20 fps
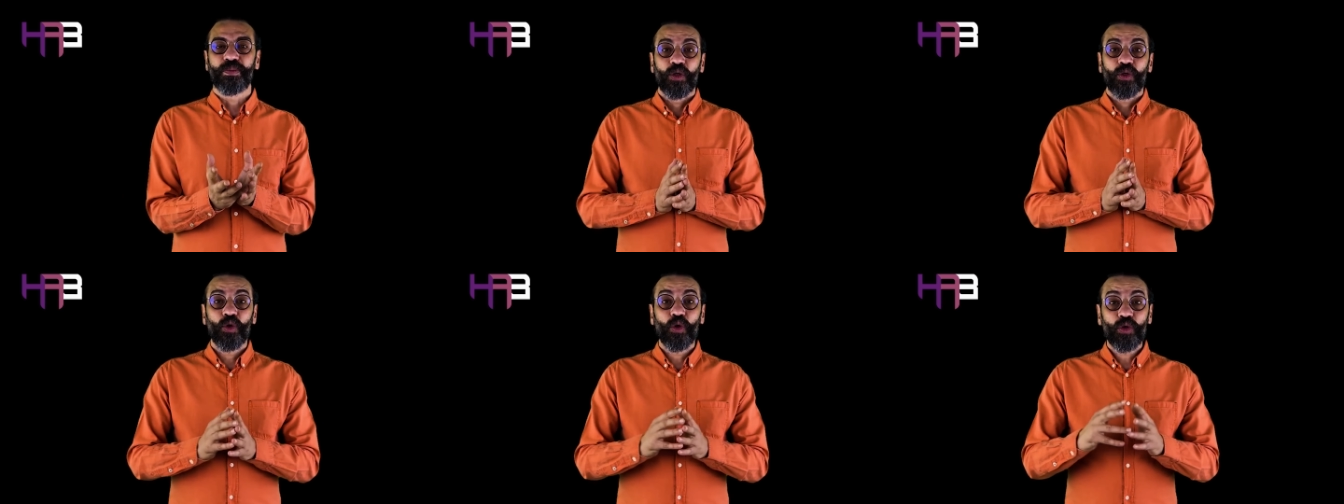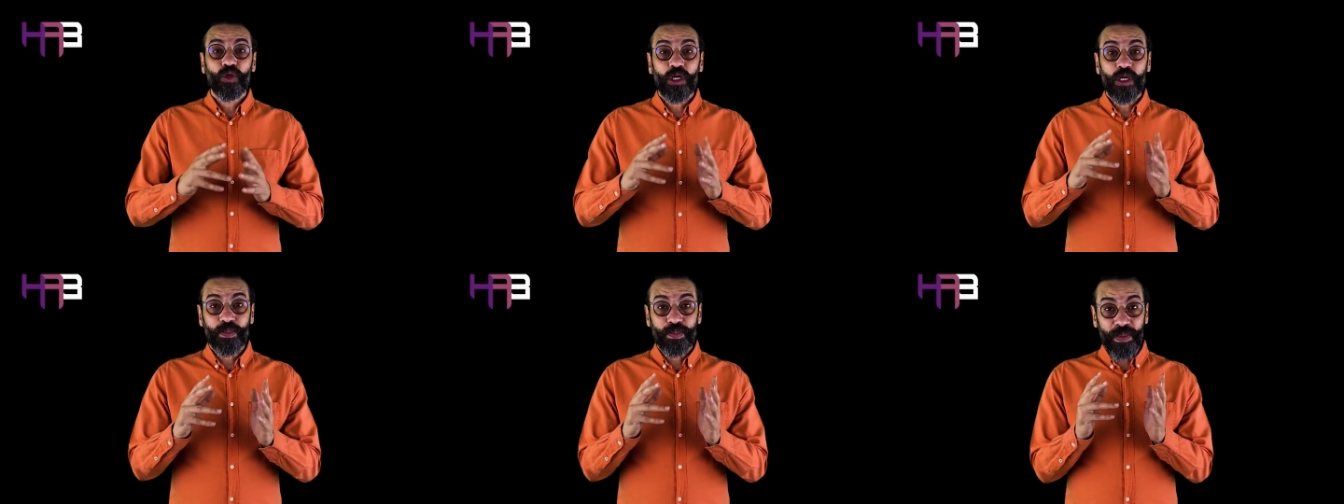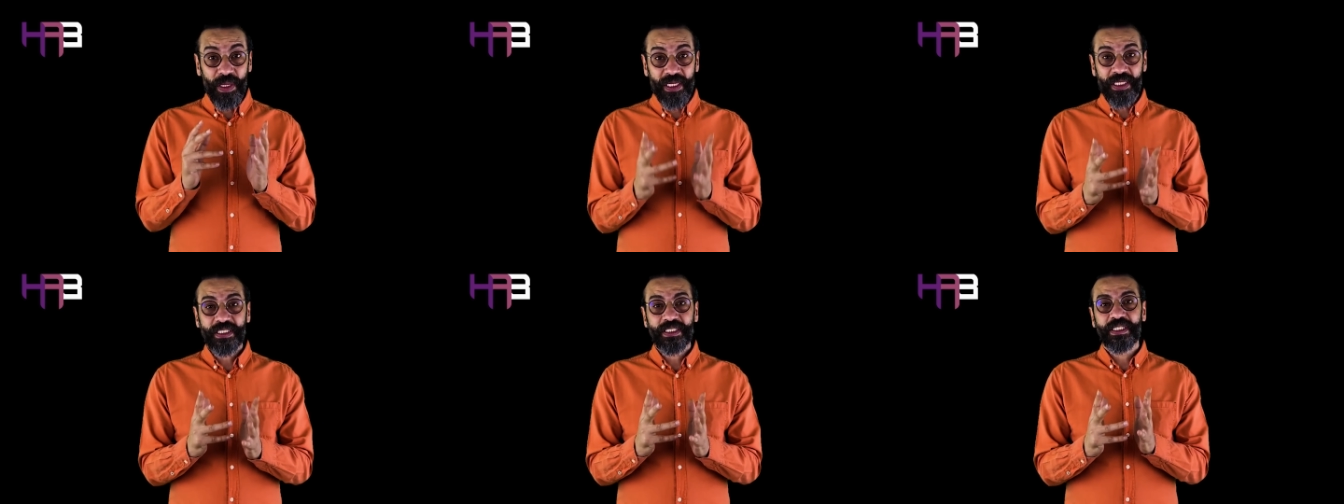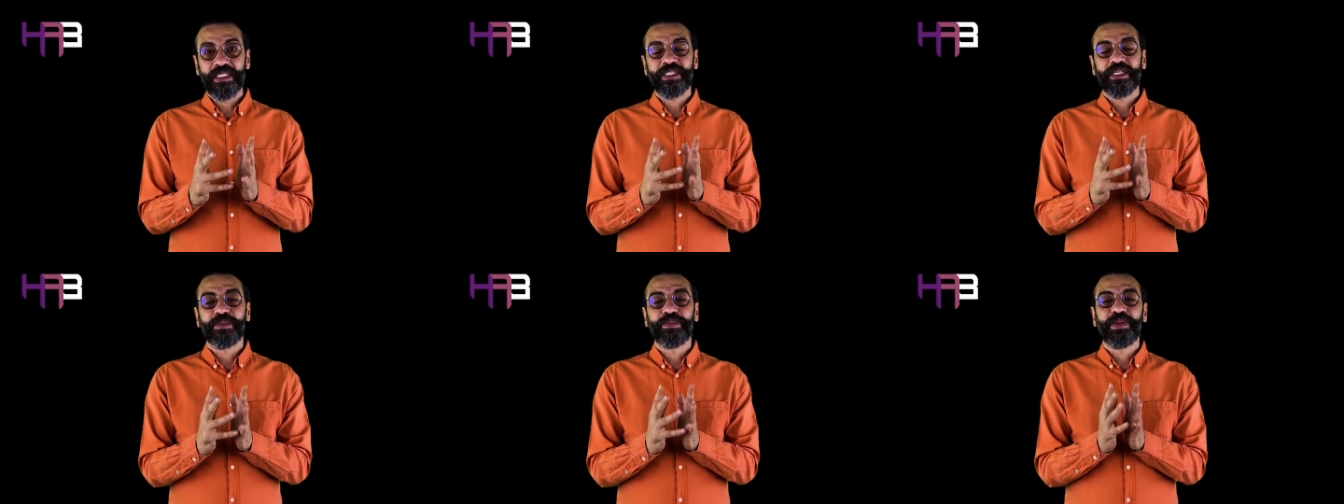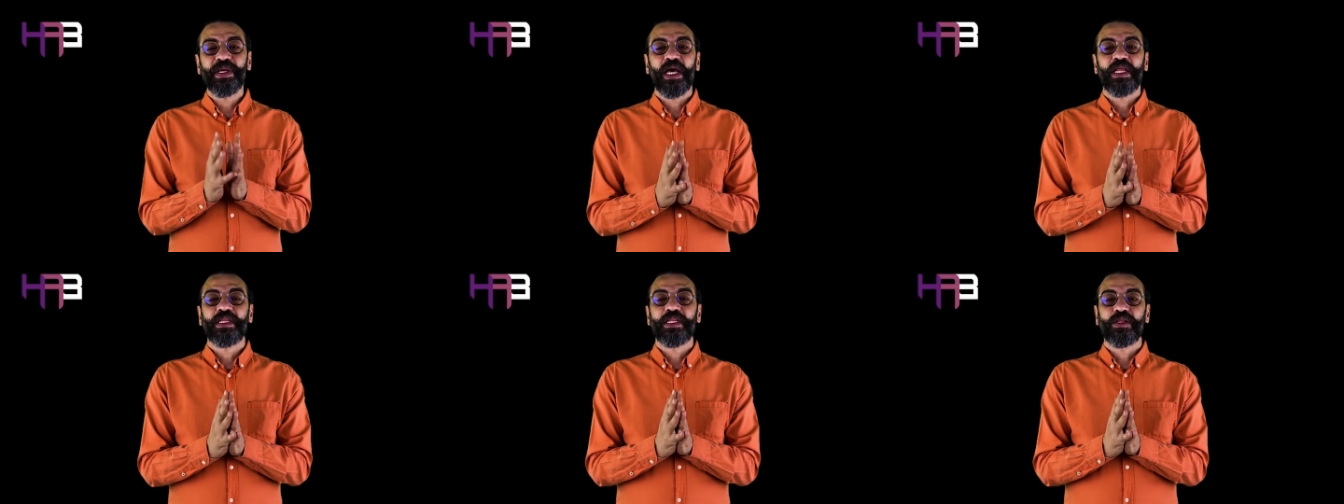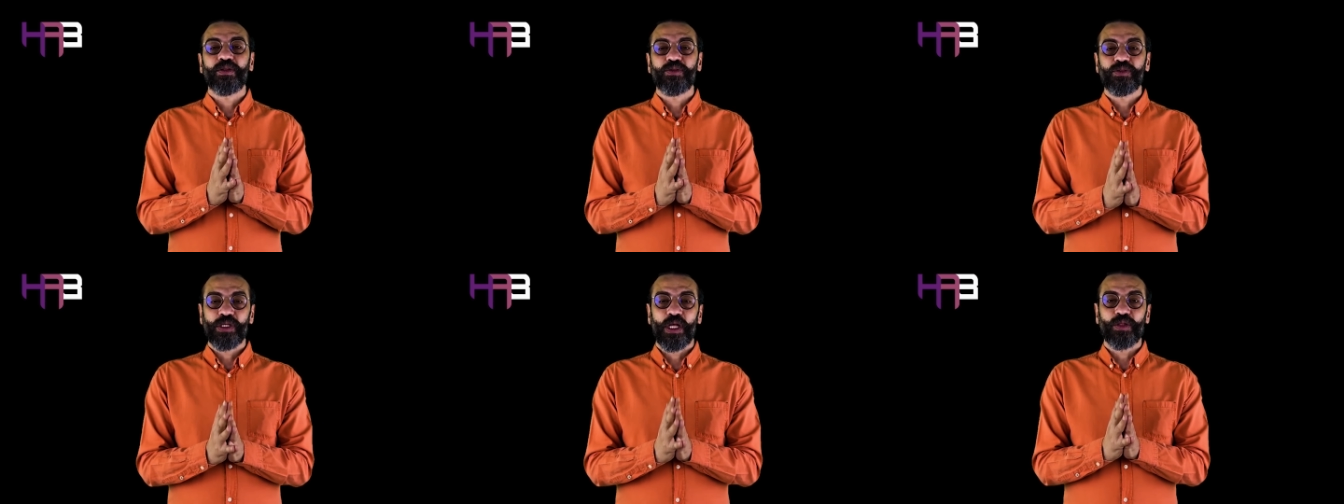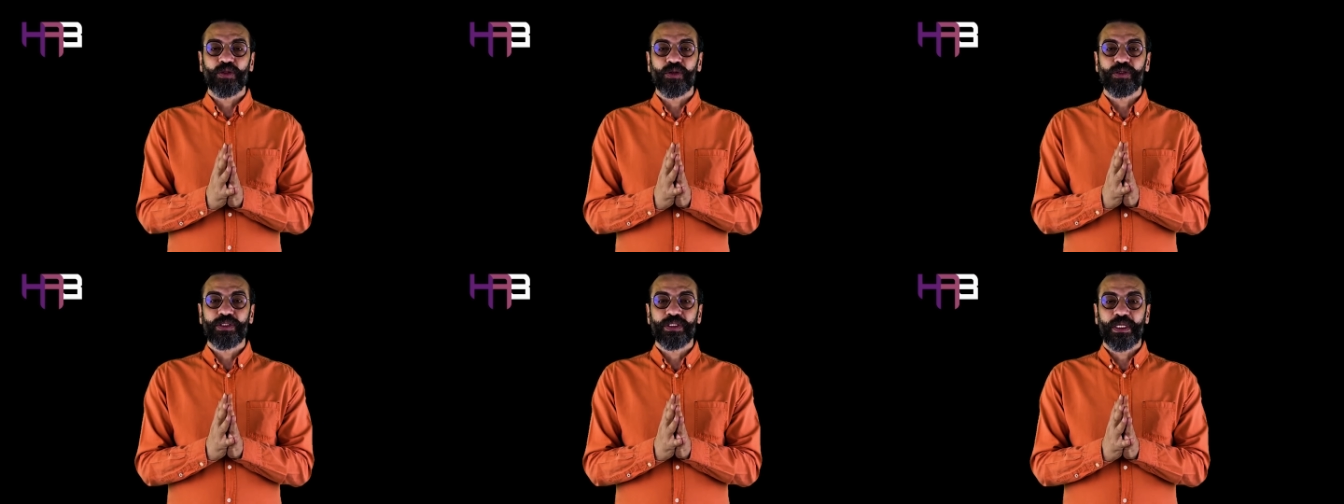Rogner Bannister diye bir atlet
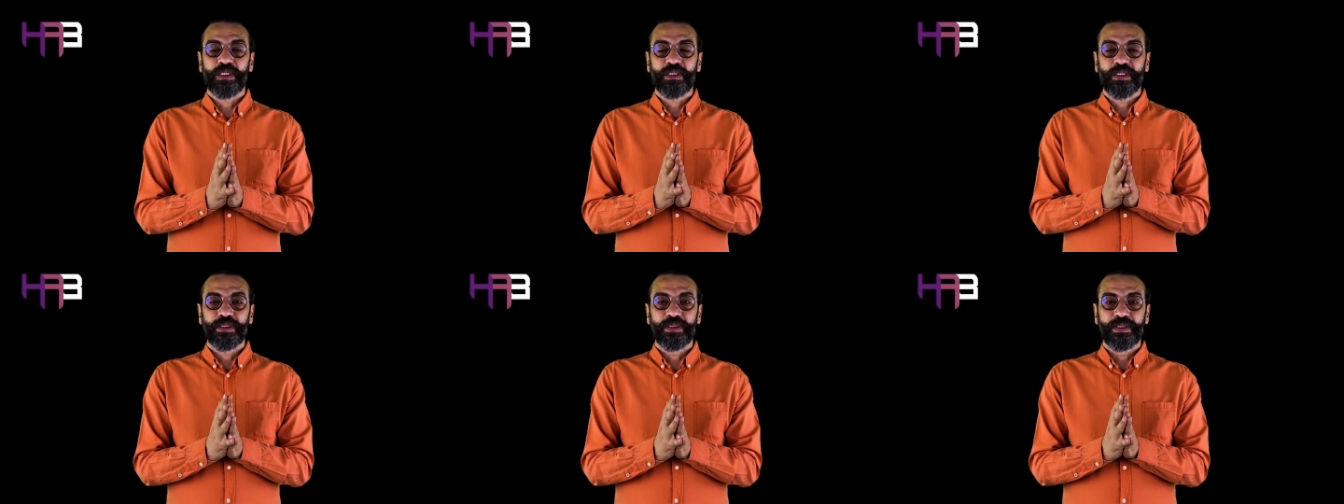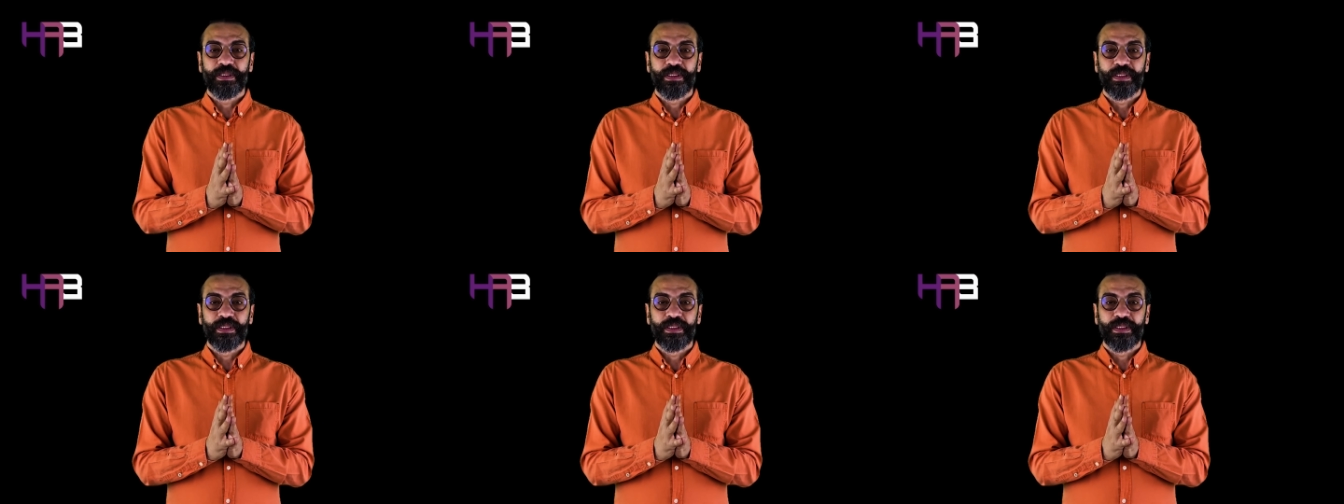güzel dostlar